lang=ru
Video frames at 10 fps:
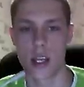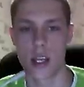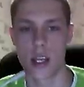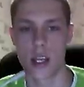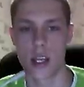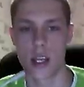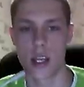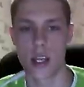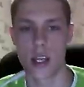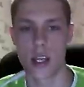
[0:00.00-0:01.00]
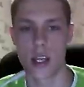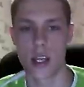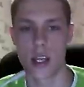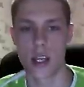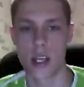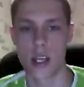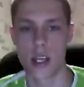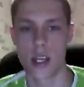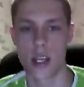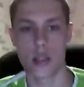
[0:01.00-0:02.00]
Но я все сказал,
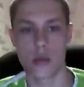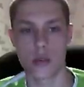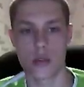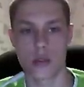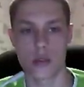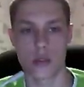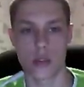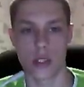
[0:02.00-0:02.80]
надеюсь,